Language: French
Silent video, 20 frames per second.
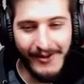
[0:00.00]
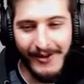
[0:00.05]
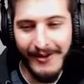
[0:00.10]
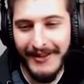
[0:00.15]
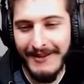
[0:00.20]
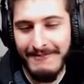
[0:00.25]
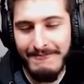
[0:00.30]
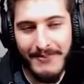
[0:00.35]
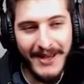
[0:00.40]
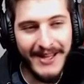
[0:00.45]
on est
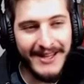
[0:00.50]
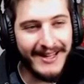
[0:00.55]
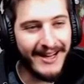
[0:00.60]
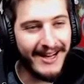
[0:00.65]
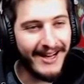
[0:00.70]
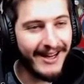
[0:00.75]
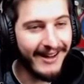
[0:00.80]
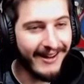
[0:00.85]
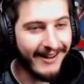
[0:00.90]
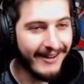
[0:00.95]

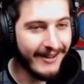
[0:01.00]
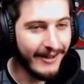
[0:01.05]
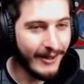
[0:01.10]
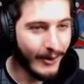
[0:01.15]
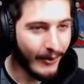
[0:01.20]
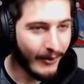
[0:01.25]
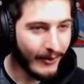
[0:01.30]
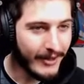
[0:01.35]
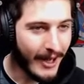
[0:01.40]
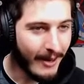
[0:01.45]
peinard.
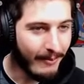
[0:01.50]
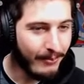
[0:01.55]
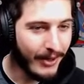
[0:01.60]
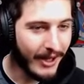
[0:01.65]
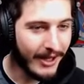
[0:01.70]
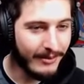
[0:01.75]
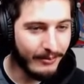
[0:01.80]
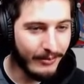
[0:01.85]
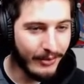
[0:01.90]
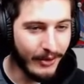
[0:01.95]
On a plein
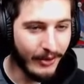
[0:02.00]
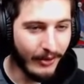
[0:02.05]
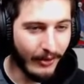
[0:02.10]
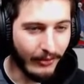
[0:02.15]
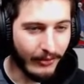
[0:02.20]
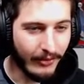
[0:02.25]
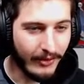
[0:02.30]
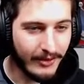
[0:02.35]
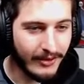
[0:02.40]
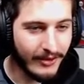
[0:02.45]
de bouffe,
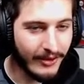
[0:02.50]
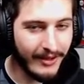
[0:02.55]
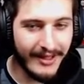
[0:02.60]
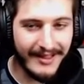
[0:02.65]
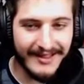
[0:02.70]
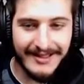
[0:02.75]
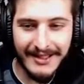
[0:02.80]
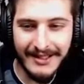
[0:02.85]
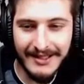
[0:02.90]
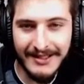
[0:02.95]
de
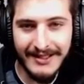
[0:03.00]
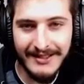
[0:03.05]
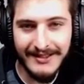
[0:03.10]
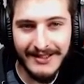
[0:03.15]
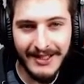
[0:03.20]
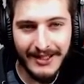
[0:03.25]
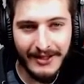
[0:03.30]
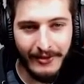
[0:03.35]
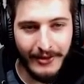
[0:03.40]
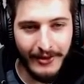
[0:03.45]

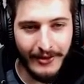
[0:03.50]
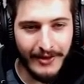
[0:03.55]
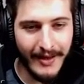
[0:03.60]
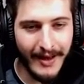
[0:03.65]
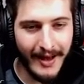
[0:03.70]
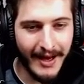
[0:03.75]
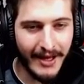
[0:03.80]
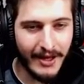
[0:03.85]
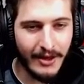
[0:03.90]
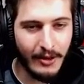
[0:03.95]
l'insecticide, une
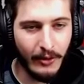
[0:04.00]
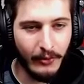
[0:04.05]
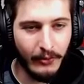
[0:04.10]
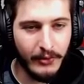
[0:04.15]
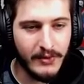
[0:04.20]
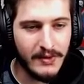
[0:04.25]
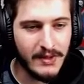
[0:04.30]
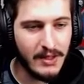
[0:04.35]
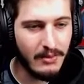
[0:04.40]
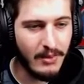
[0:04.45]
hache, le
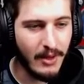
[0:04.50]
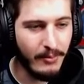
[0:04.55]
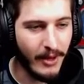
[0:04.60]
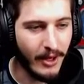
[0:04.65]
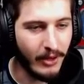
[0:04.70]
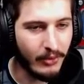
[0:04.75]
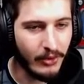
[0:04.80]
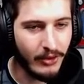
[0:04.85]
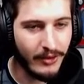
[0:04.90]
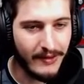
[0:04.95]
fusil, mais par
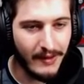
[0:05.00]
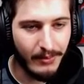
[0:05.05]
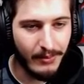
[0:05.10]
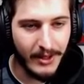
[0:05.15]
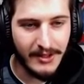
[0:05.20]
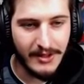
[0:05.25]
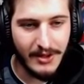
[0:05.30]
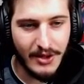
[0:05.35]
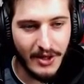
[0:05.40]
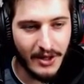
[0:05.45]
contre je sais pas
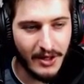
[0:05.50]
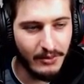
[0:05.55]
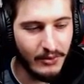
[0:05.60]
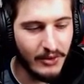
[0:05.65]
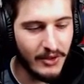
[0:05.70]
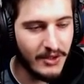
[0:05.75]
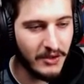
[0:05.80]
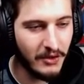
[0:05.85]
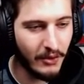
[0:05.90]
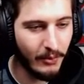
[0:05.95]
si j'ai les
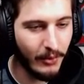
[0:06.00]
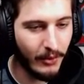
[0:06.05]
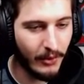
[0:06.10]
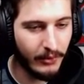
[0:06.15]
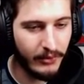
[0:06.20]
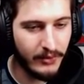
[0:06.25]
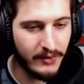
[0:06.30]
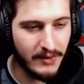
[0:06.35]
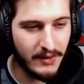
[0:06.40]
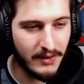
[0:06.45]
munitions pour le
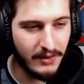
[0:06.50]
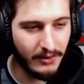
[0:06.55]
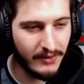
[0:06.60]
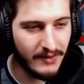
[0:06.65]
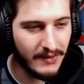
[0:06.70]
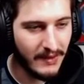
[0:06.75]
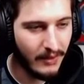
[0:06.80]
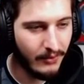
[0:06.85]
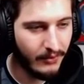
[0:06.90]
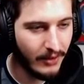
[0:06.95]
fusil, donc
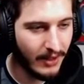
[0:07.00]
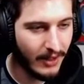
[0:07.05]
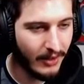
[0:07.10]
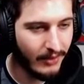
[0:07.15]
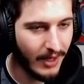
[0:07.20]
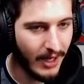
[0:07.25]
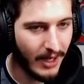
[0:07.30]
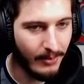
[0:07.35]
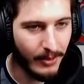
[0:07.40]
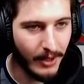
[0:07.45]
ça faudra
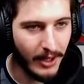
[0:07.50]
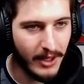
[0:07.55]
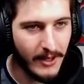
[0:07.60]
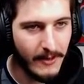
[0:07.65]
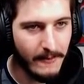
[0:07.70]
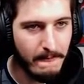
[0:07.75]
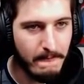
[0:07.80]
voir après.